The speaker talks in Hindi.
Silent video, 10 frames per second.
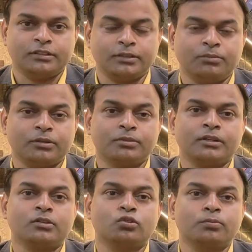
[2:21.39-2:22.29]
सिम्टम्स
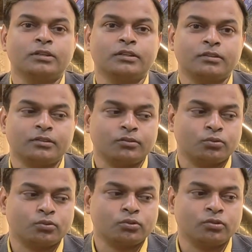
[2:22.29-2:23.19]
आए थे उसमें
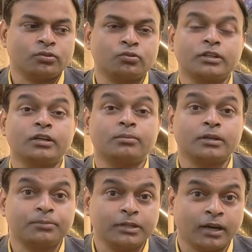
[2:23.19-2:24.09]
उसको जो उसके घर में
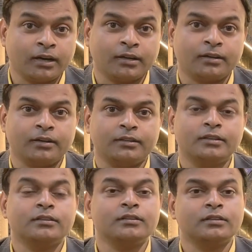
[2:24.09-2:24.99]
कभी आग लग गई थी